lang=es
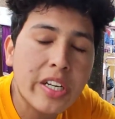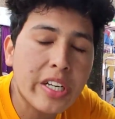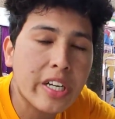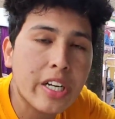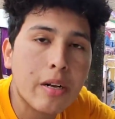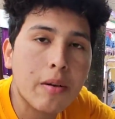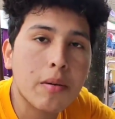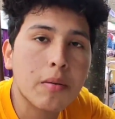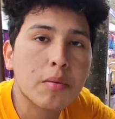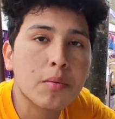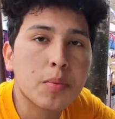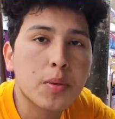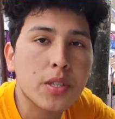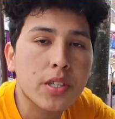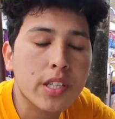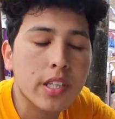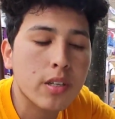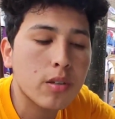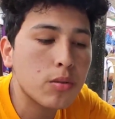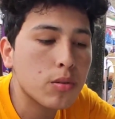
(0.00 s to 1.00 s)
que le grabemos
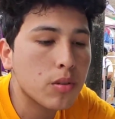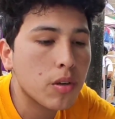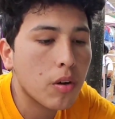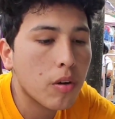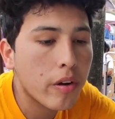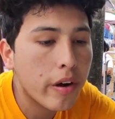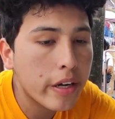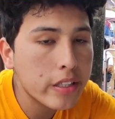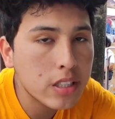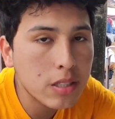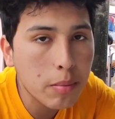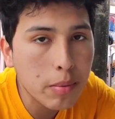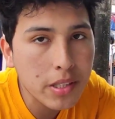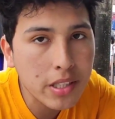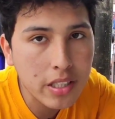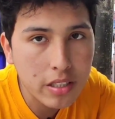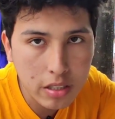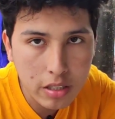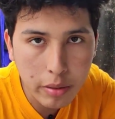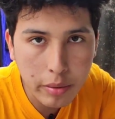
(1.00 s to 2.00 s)
porque, uno, hay
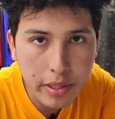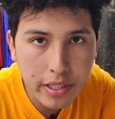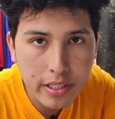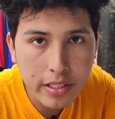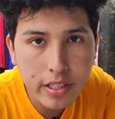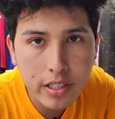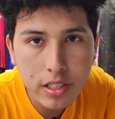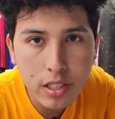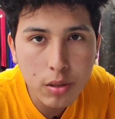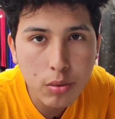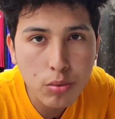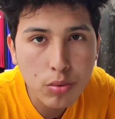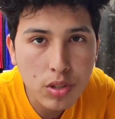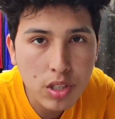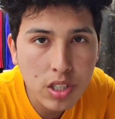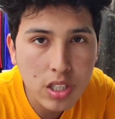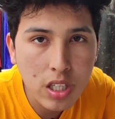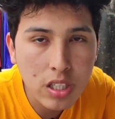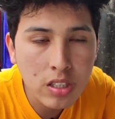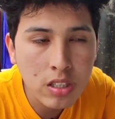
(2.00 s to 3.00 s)
zapatillas que venden de
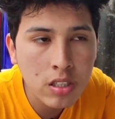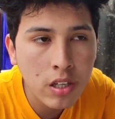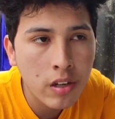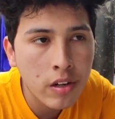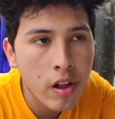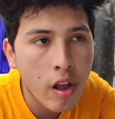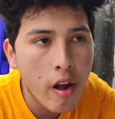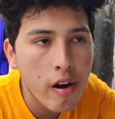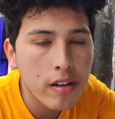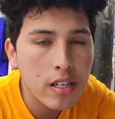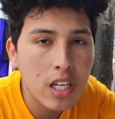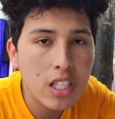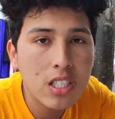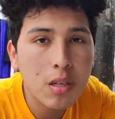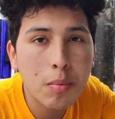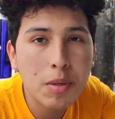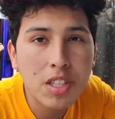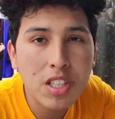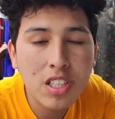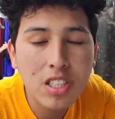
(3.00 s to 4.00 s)
segunditas y hay
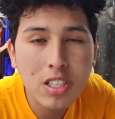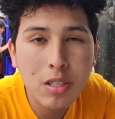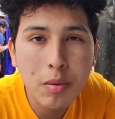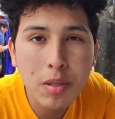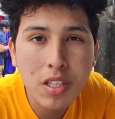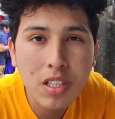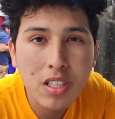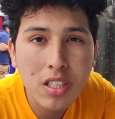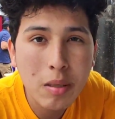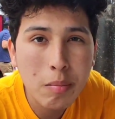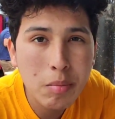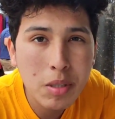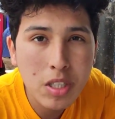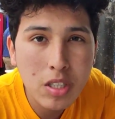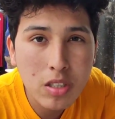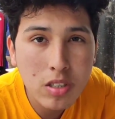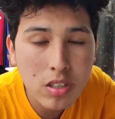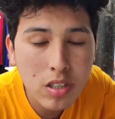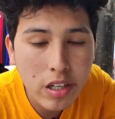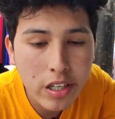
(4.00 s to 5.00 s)
zapatillas que venden
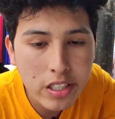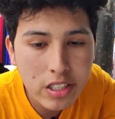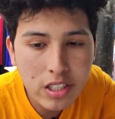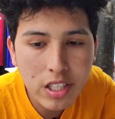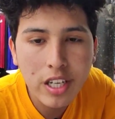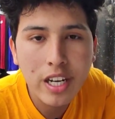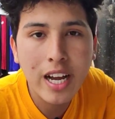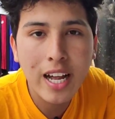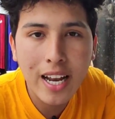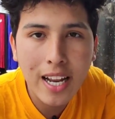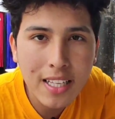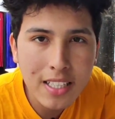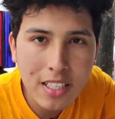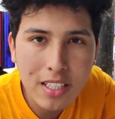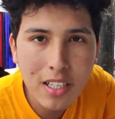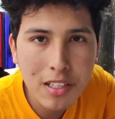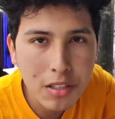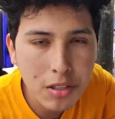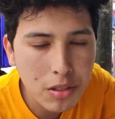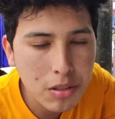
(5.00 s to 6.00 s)
también este,
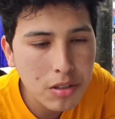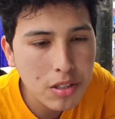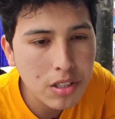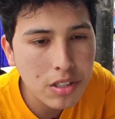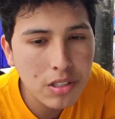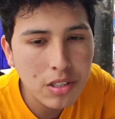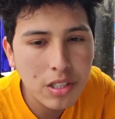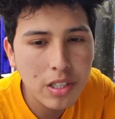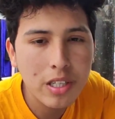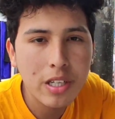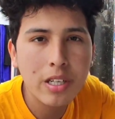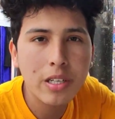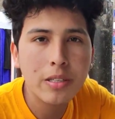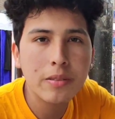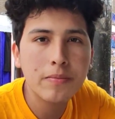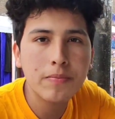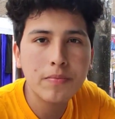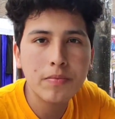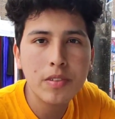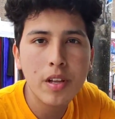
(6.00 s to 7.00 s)
jaladitas, ¿no?
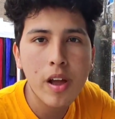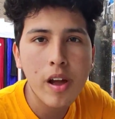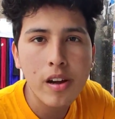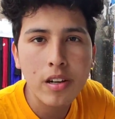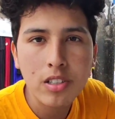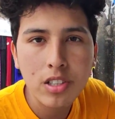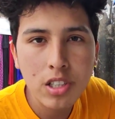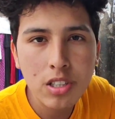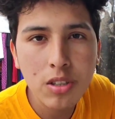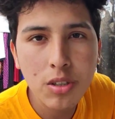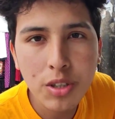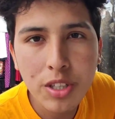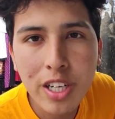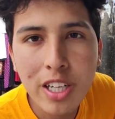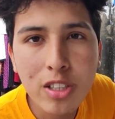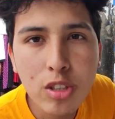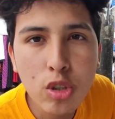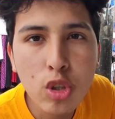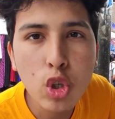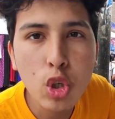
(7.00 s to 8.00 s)
Este, siendo
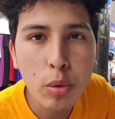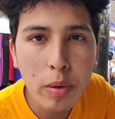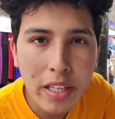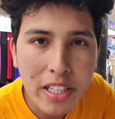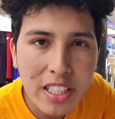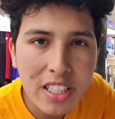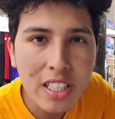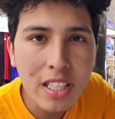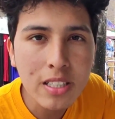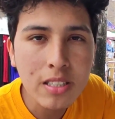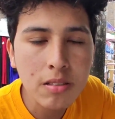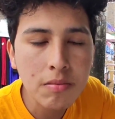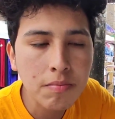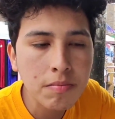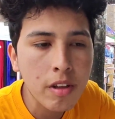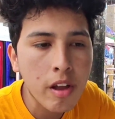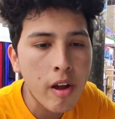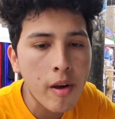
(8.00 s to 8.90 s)
directos, robaditas.